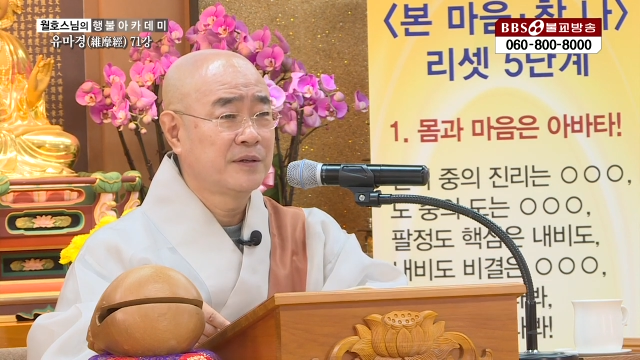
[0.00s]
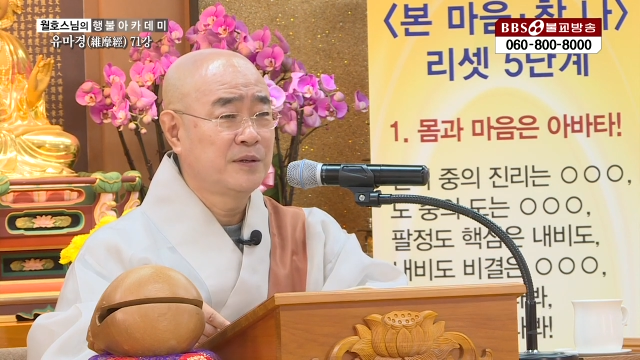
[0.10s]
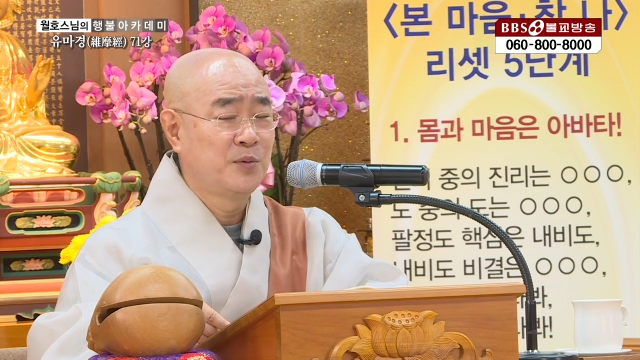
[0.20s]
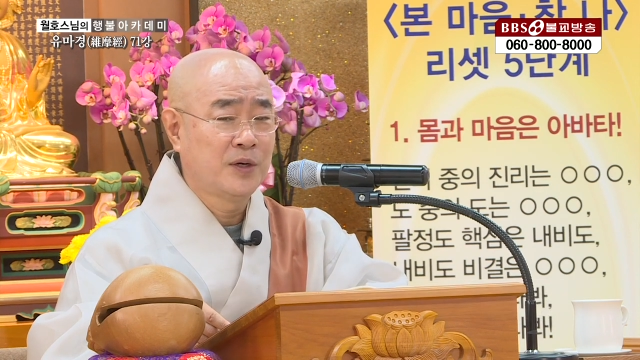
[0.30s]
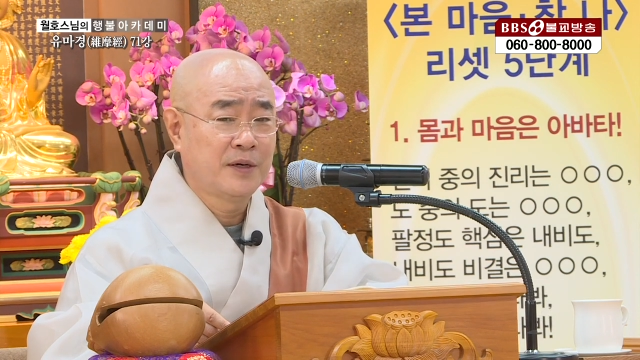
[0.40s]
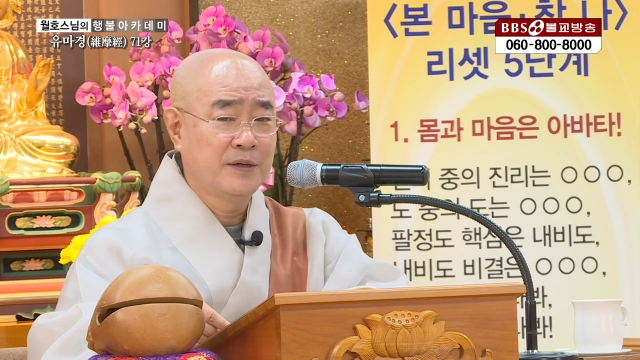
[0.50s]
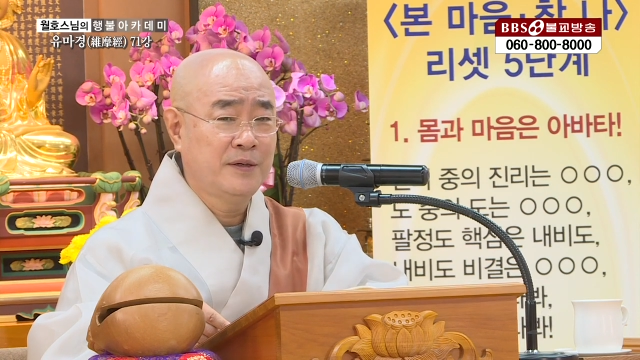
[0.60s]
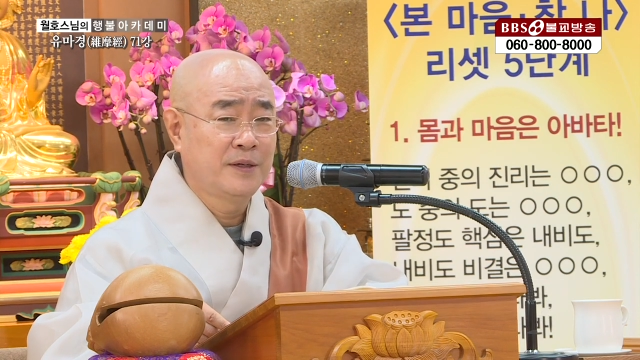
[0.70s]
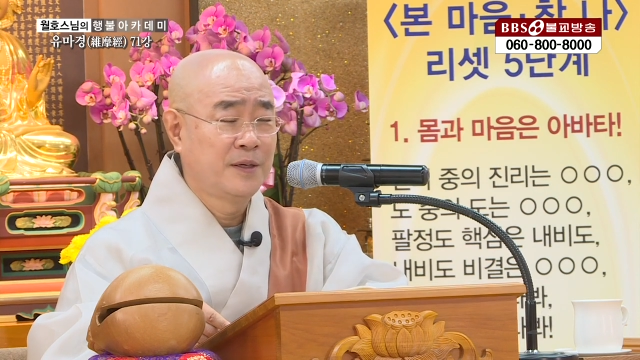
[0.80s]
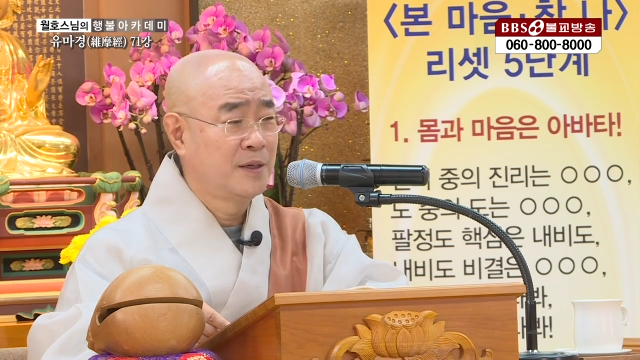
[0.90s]
그걸 뭐라
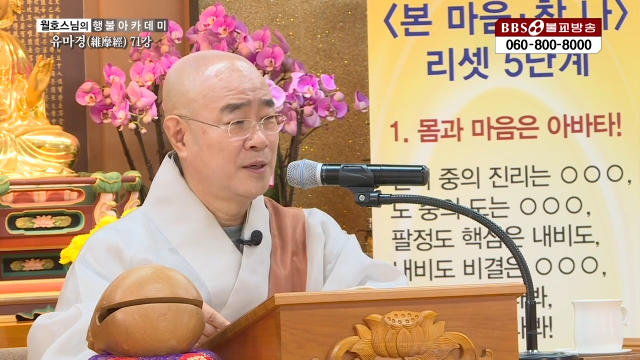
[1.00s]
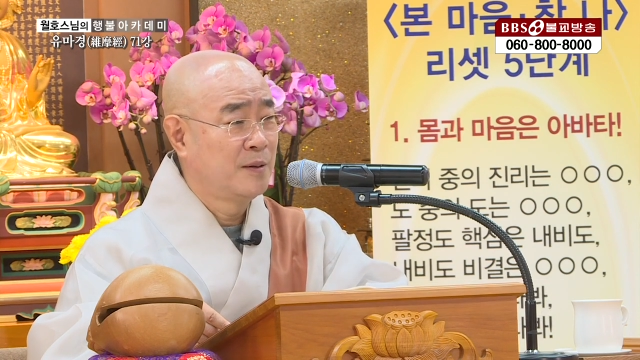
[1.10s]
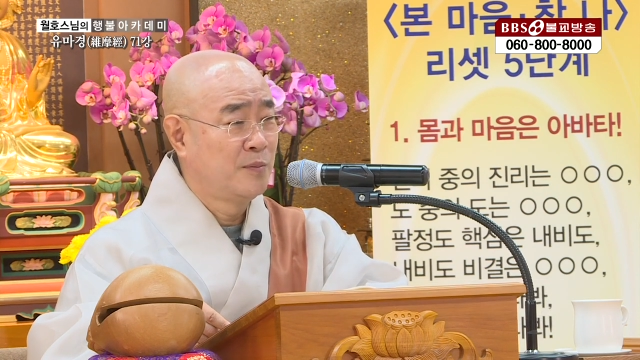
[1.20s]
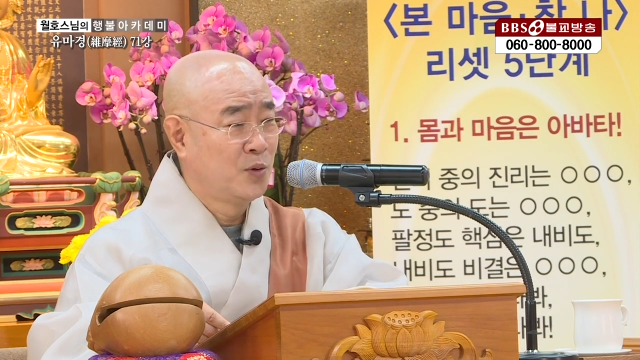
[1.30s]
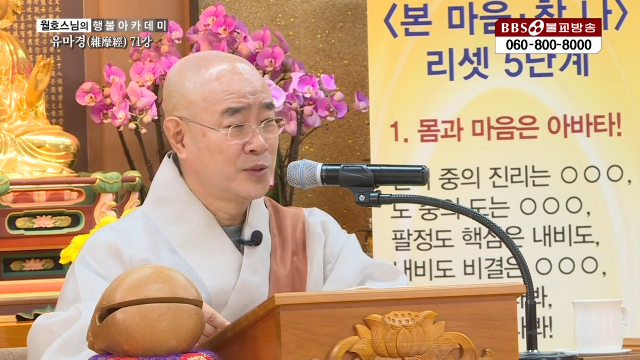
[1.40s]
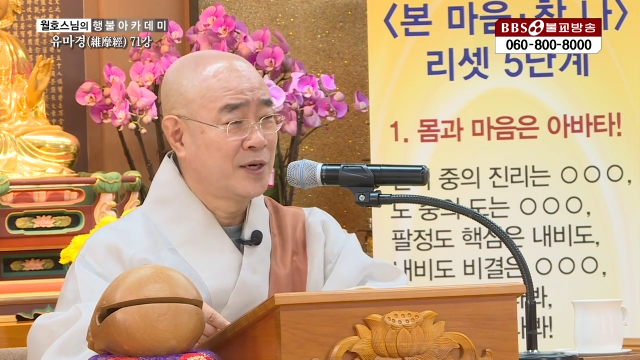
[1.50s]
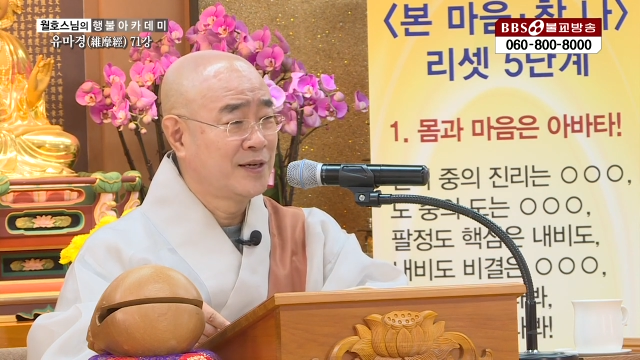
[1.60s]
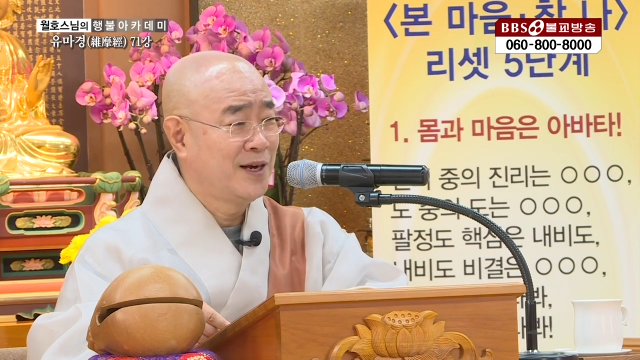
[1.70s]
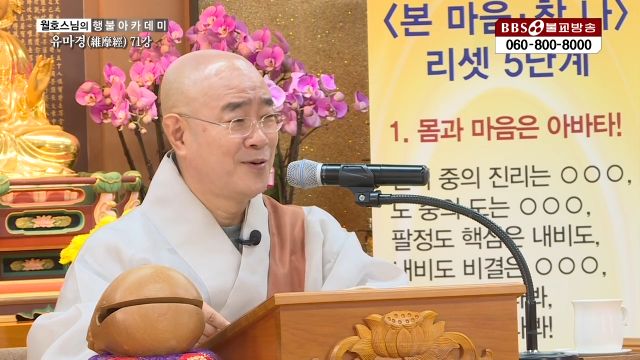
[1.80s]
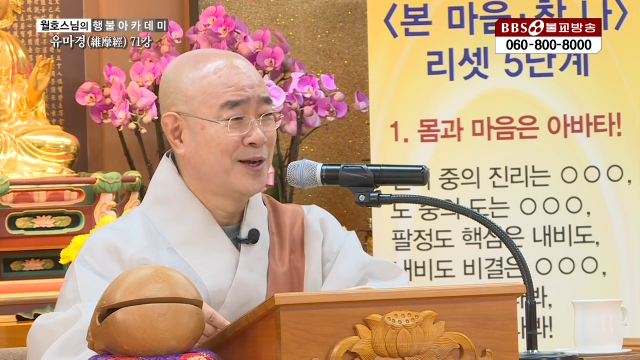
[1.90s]
그래요?
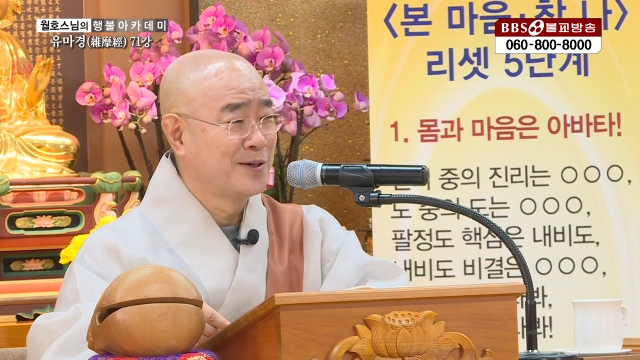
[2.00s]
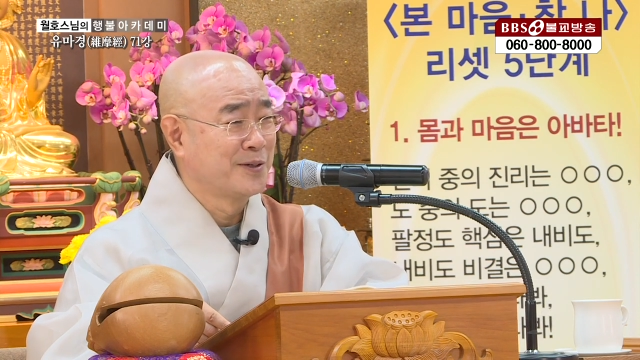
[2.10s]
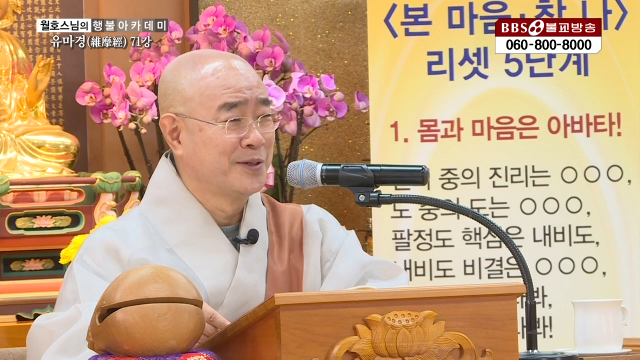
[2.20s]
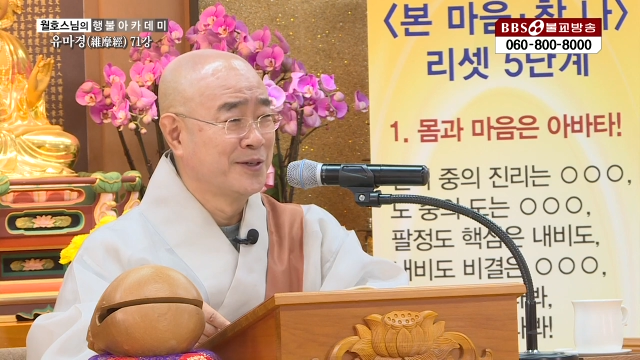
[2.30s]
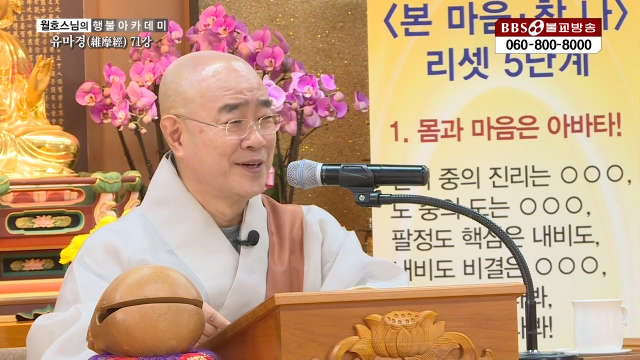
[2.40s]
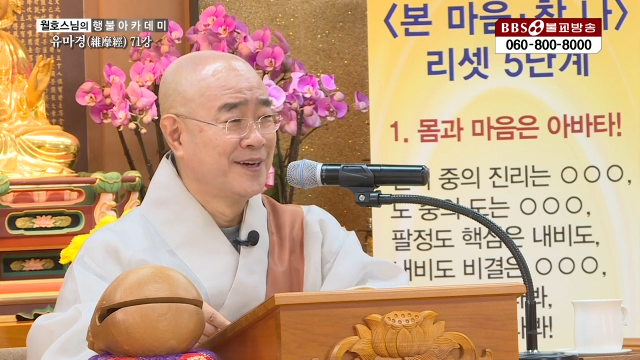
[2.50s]
보살이라고 하는 거예요.